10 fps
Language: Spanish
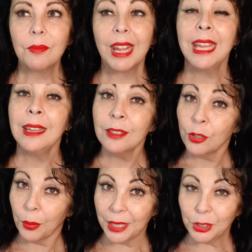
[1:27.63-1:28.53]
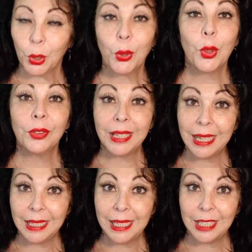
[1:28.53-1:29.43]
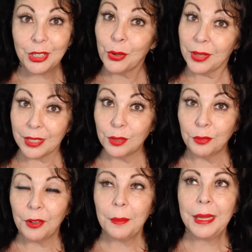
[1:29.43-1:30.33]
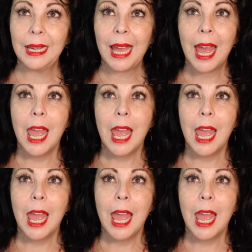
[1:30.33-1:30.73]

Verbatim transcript: y sobre todo del niño y de su familia,